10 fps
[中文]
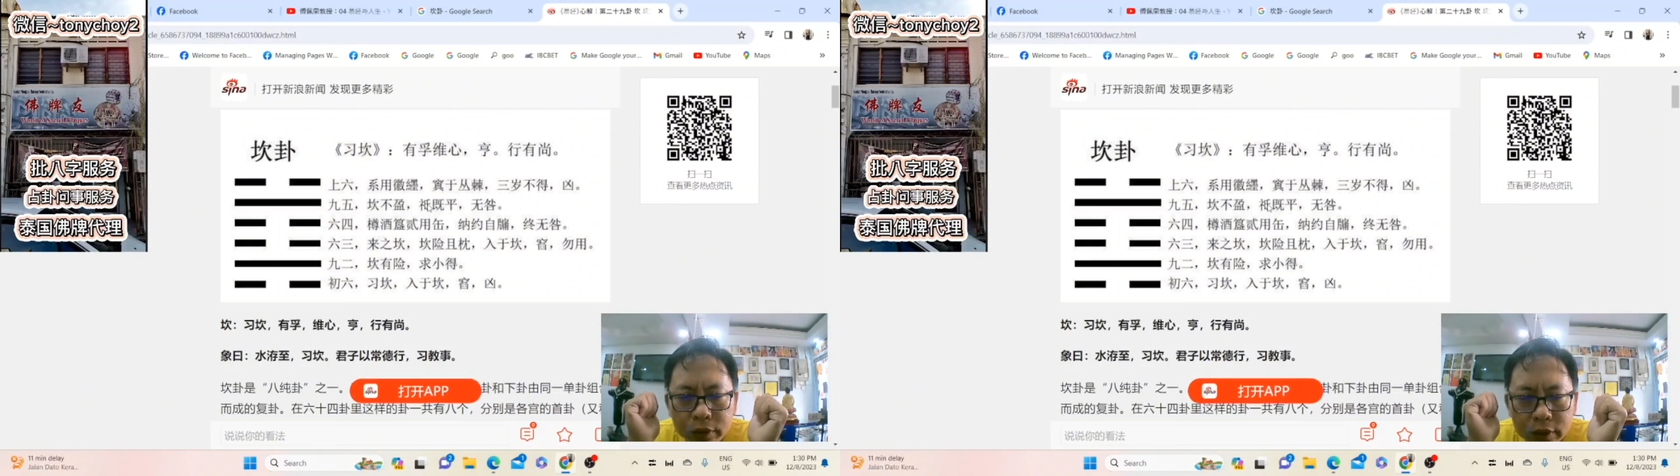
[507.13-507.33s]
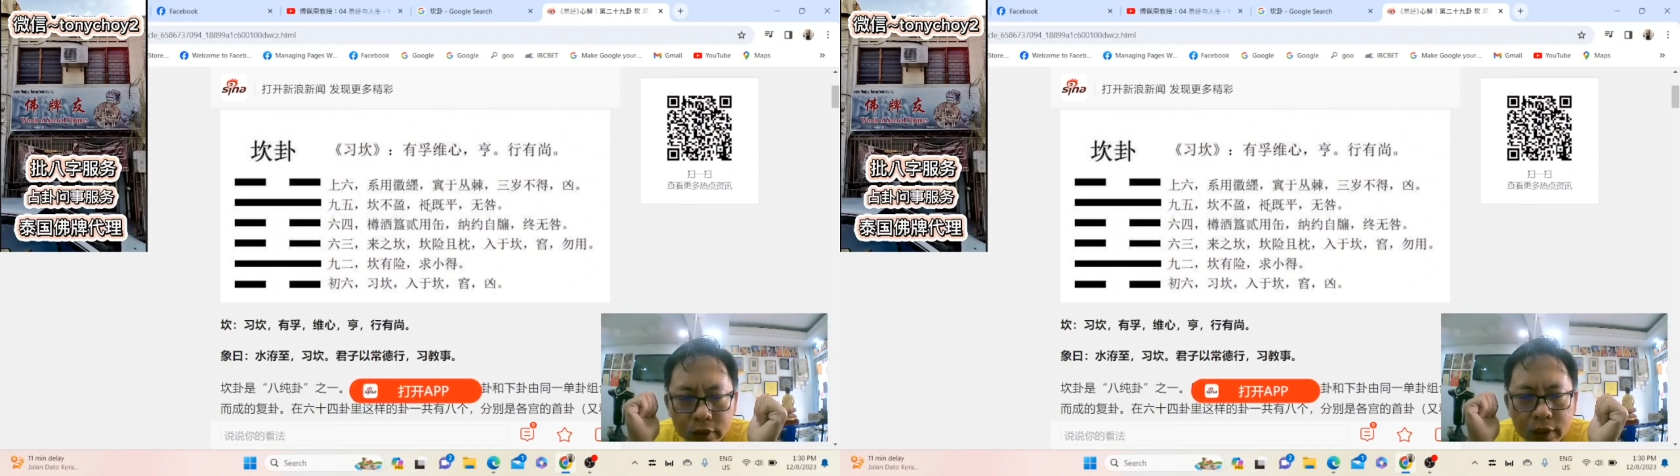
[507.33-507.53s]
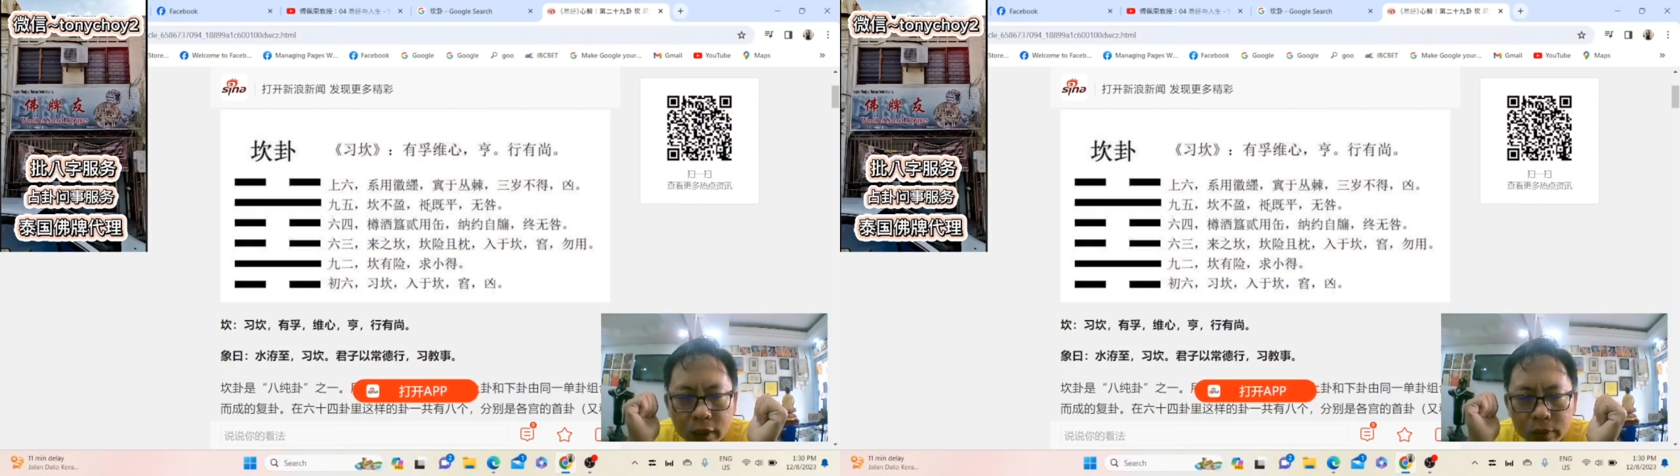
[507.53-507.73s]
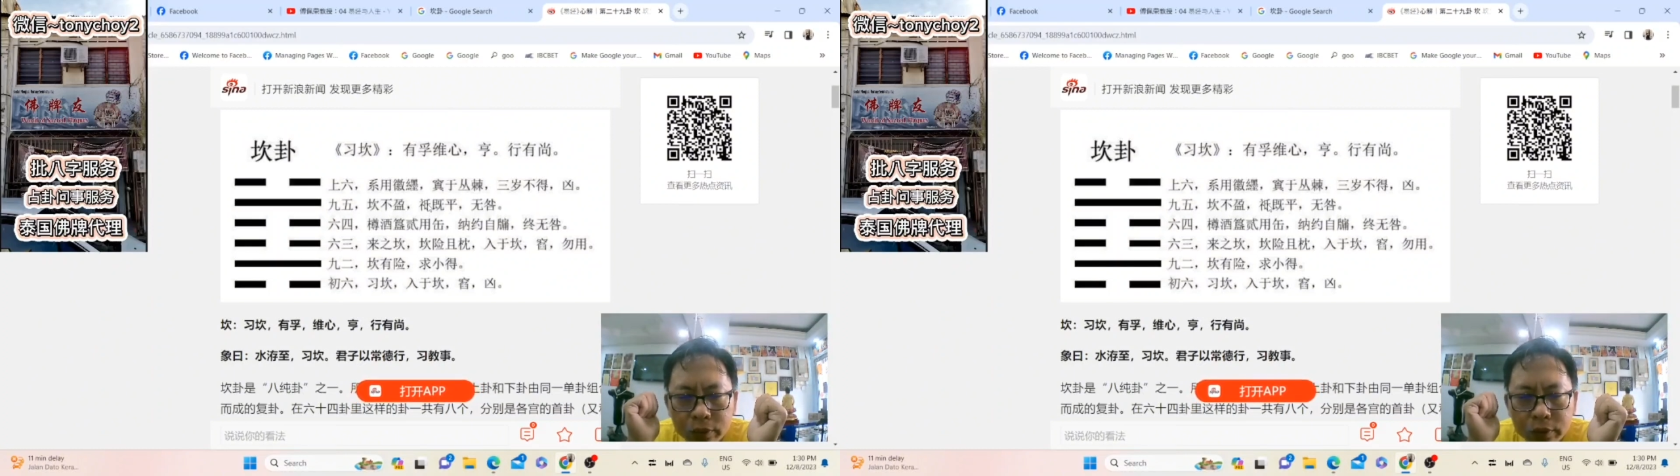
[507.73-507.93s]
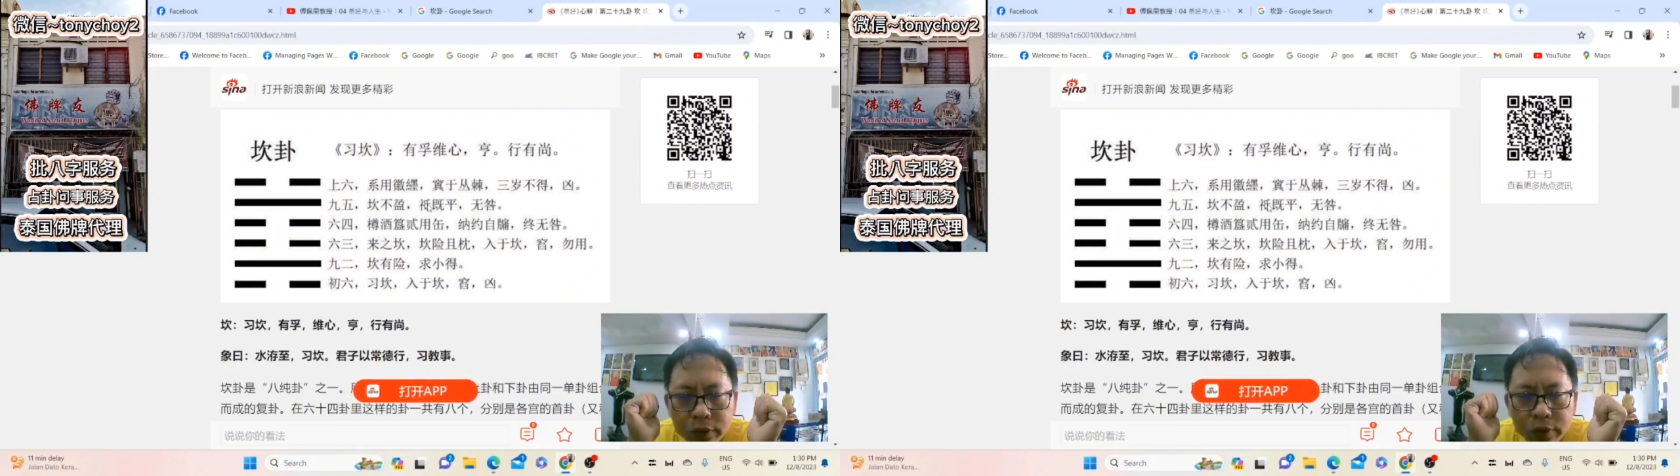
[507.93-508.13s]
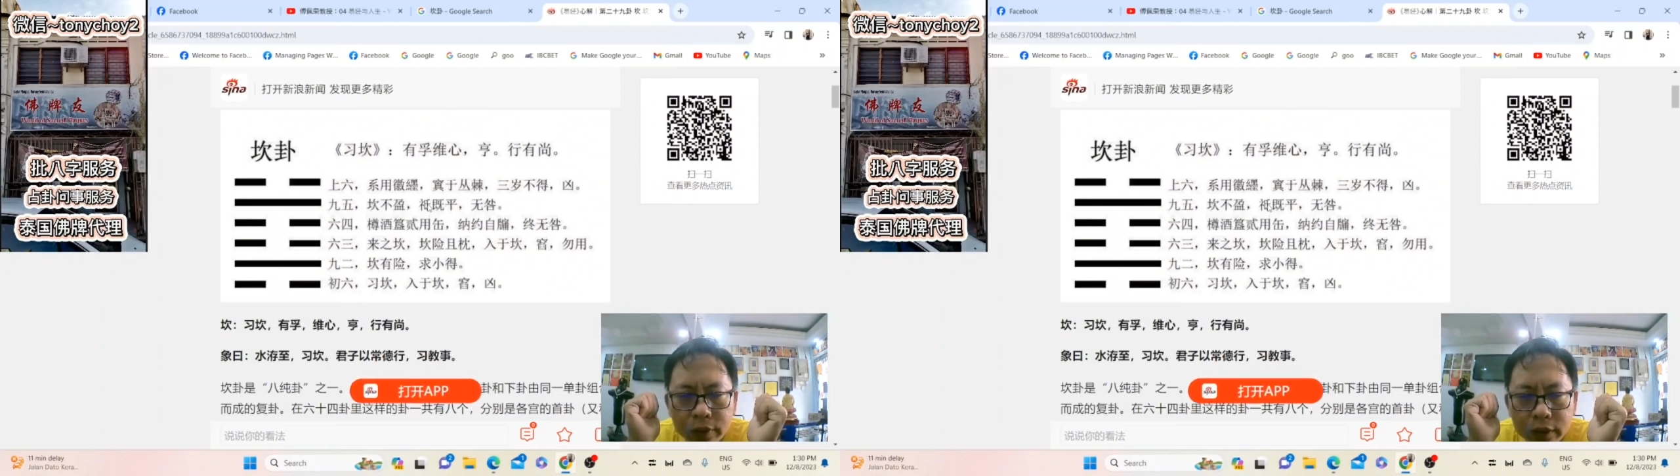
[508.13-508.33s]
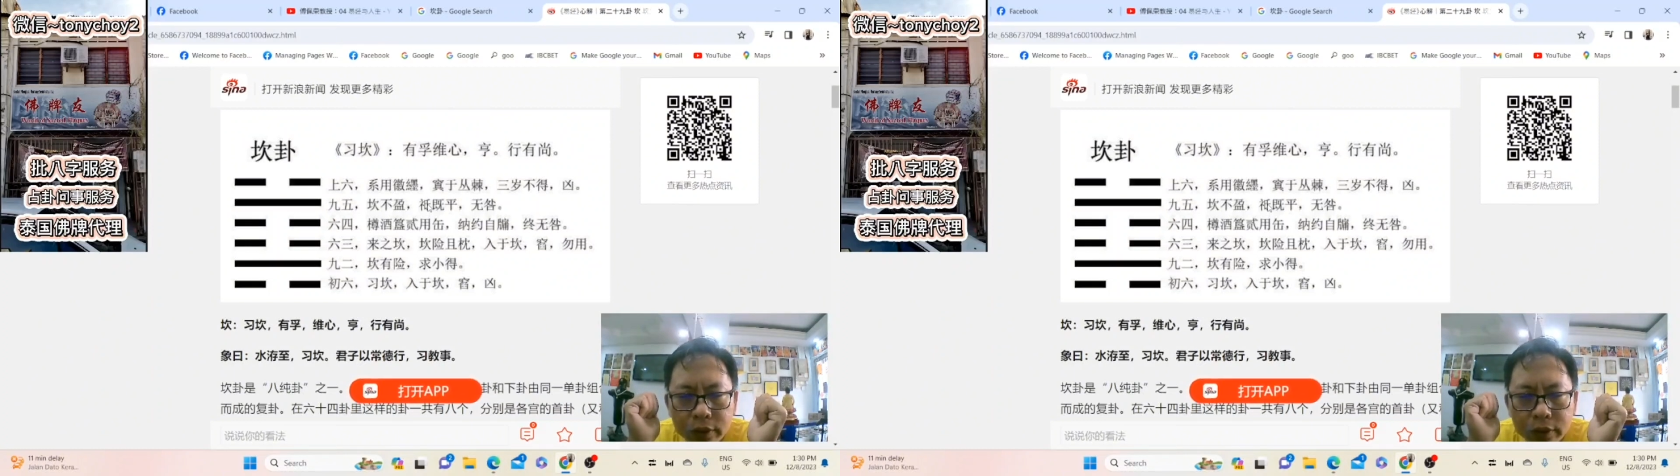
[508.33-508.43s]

子考无咎利，